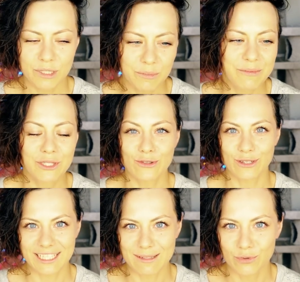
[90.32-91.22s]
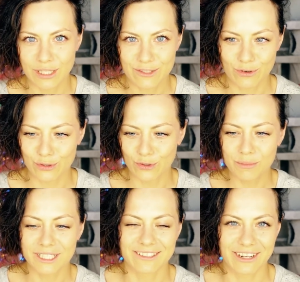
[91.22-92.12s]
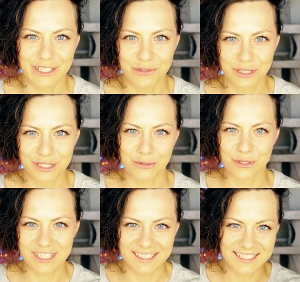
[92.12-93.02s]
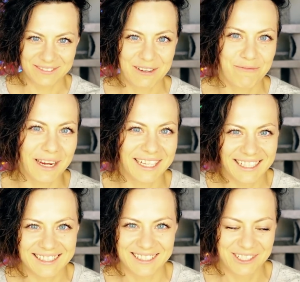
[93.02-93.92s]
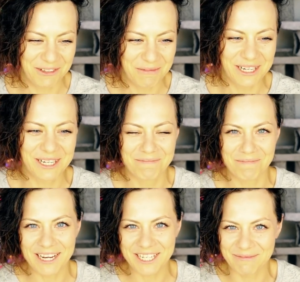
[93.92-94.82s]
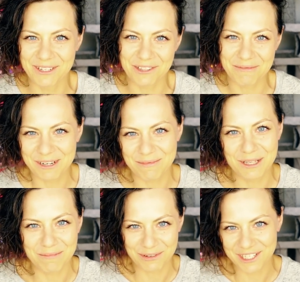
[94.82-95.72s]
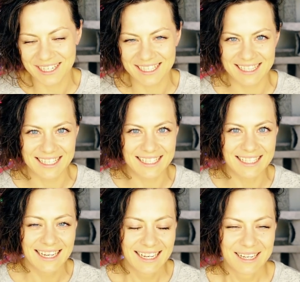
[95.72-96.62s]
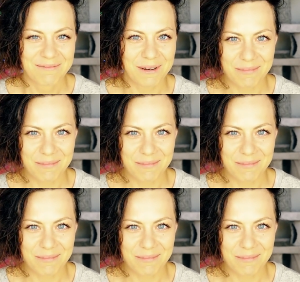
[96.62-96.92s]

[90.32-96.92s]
Было бы смешно, если бы у нас в роддоме новорожденных тоже складывали в пакеты, чтобы их пачками, чтобы их было проще разносить по